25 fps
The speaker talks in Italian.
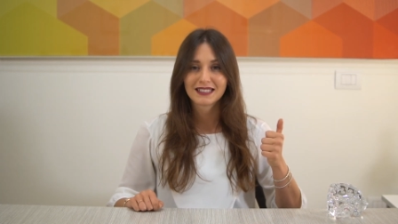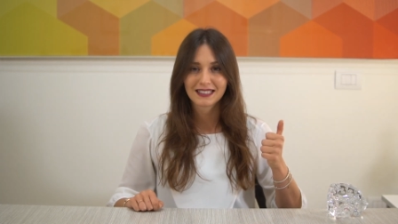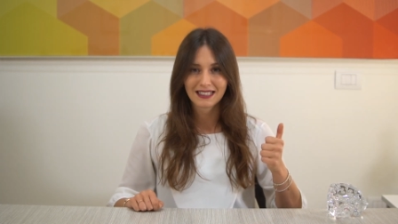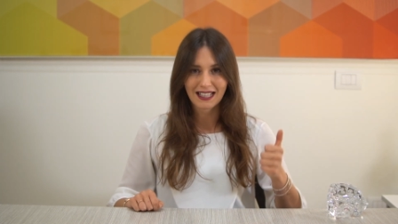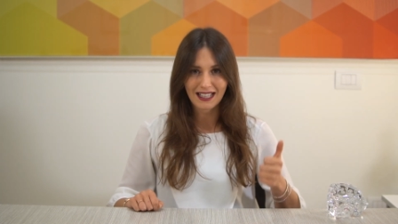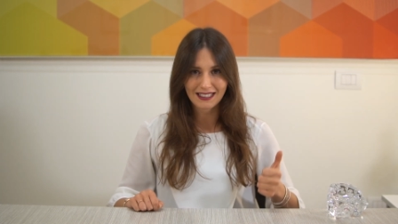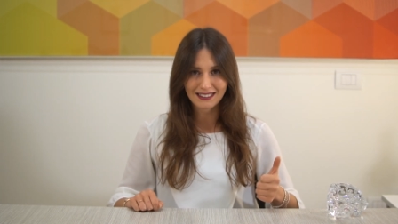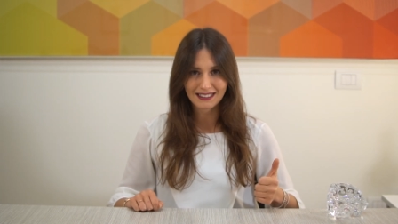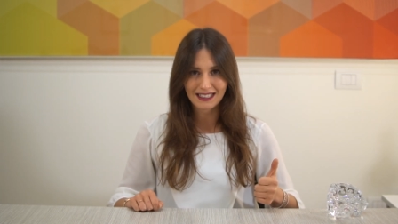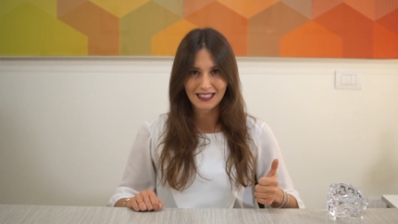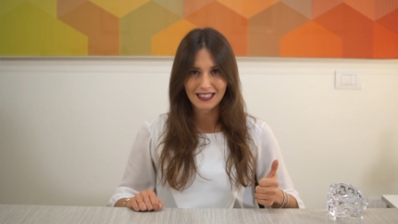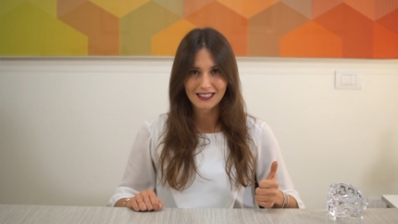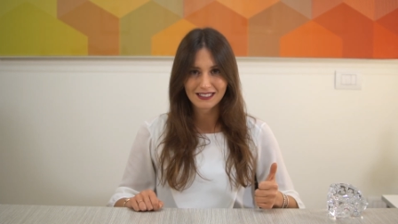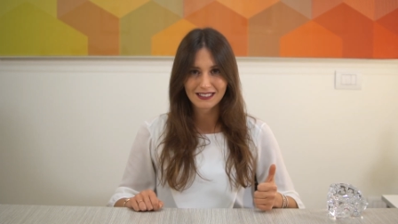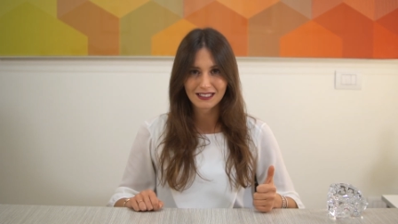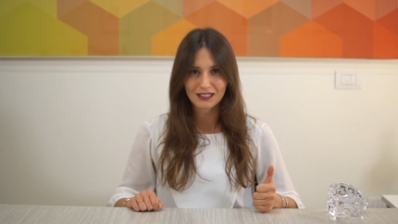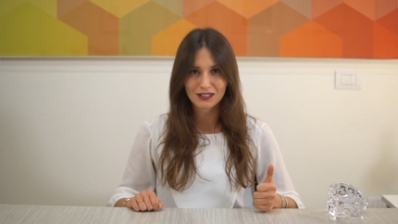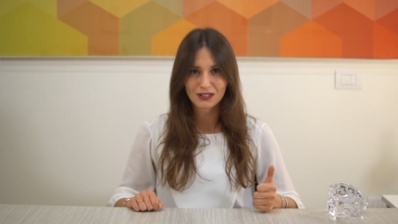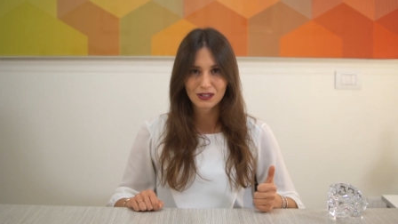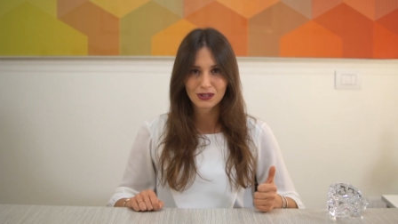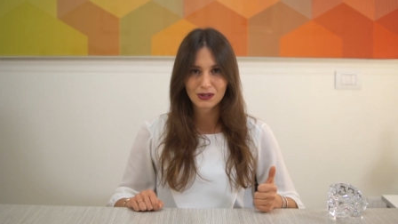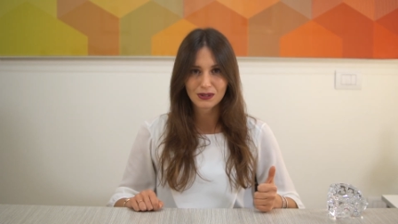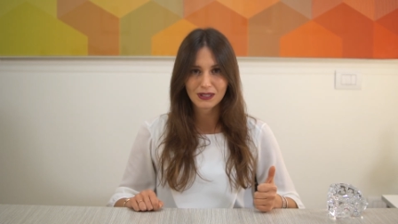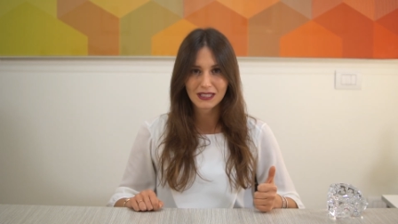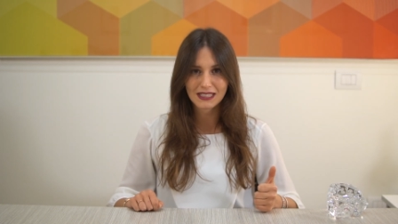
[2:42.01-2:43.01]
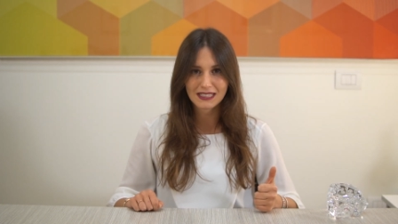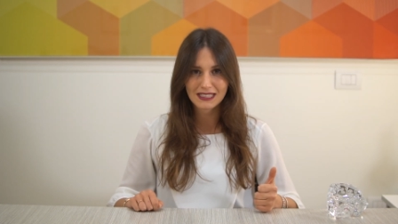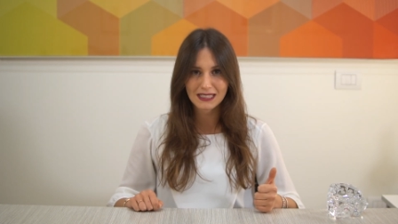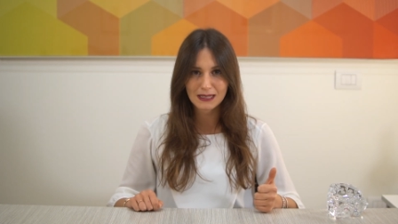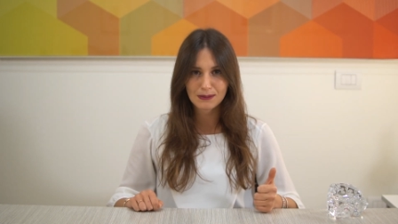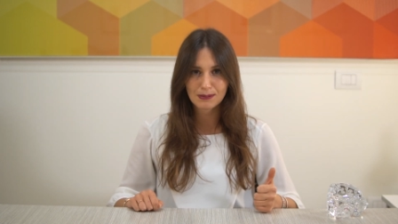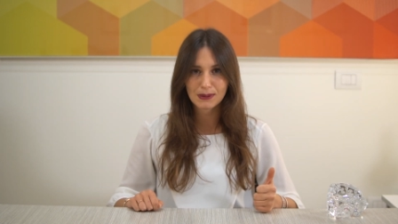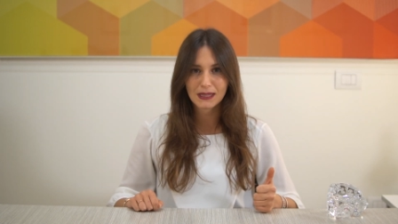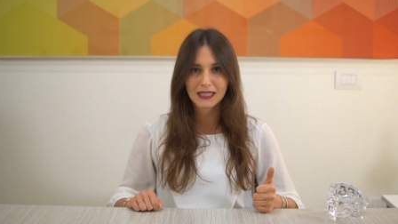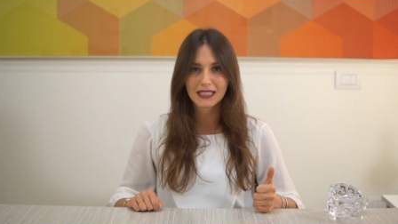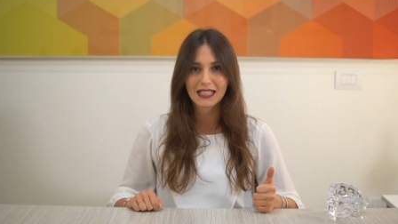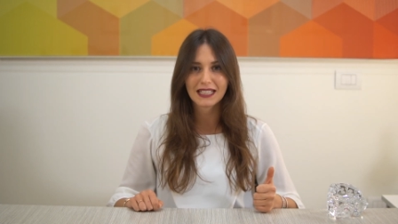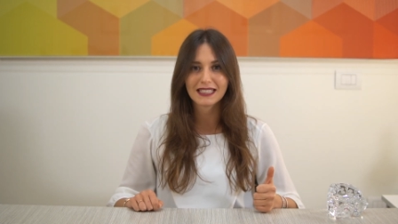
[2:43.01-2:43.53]
scatta la sanzione
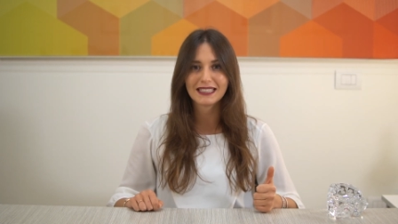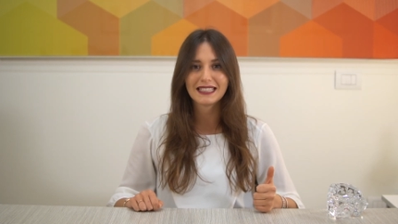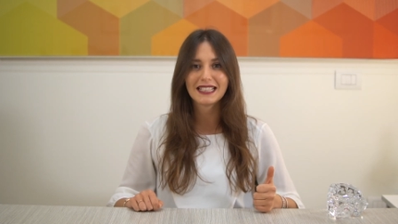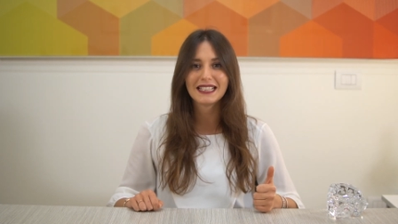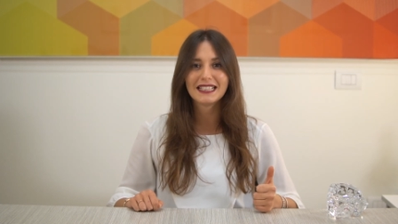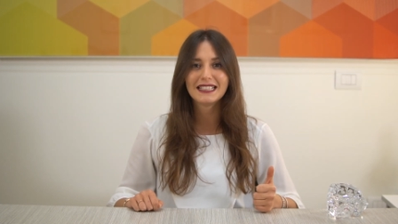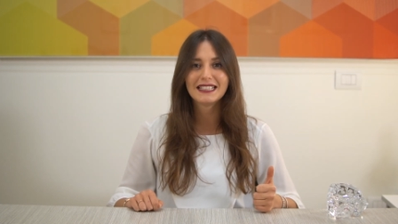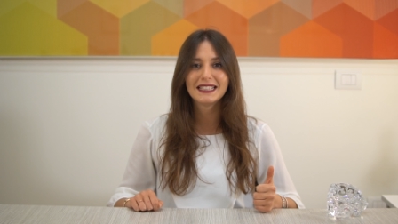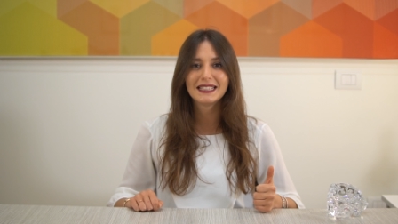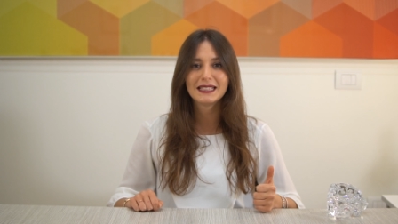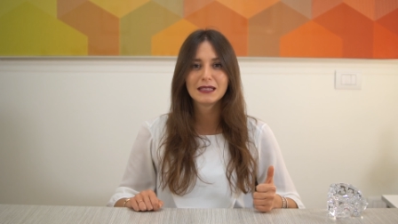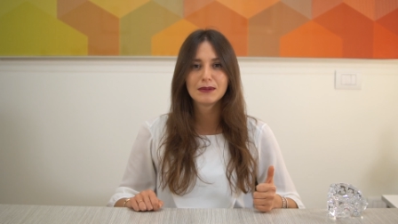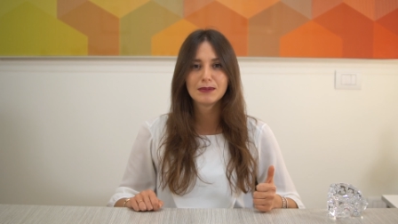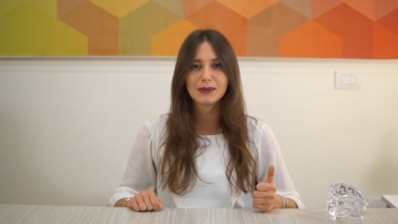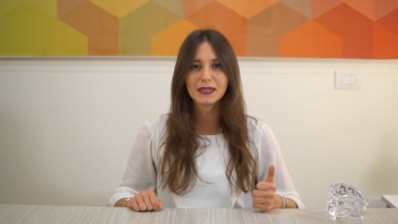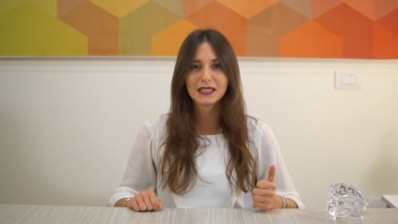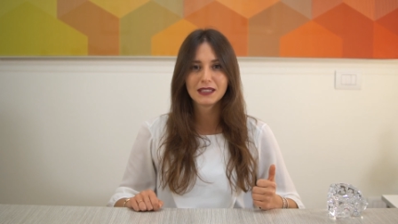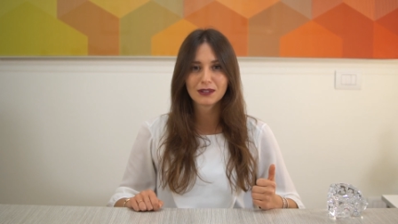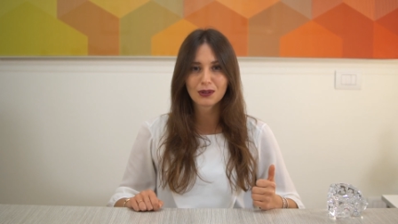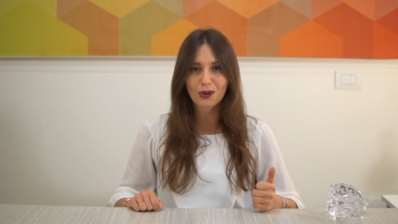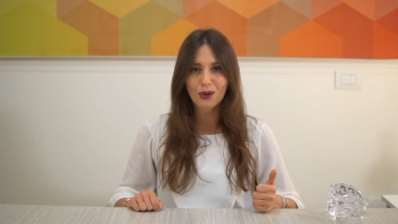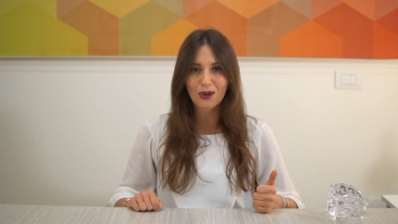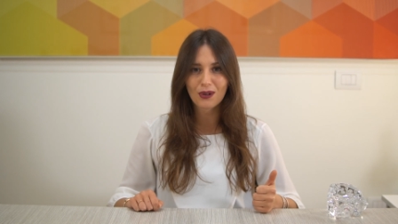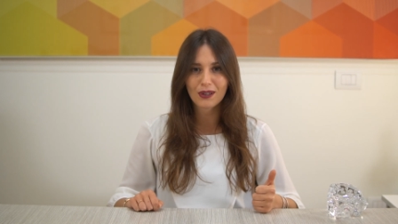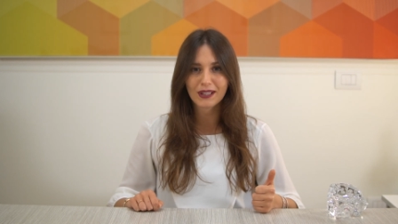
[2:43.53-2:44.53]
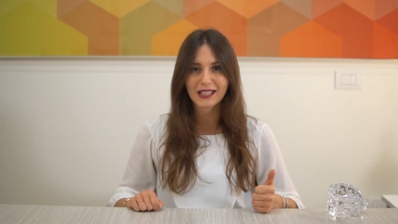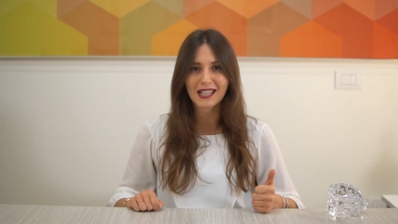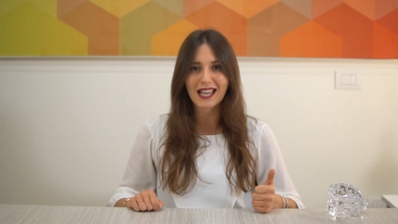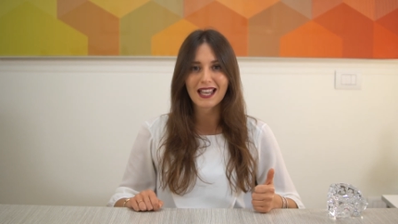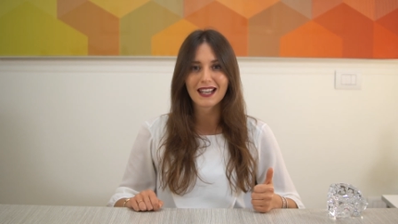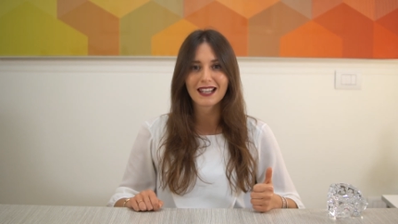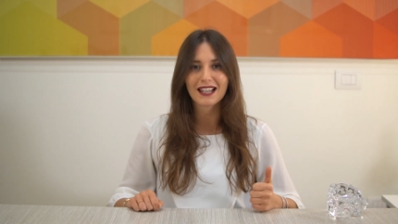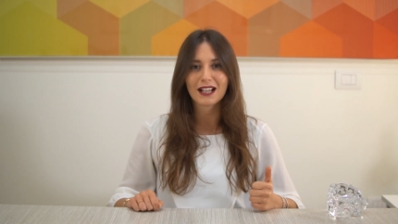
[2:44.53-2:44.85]
tipica dell'inibitoria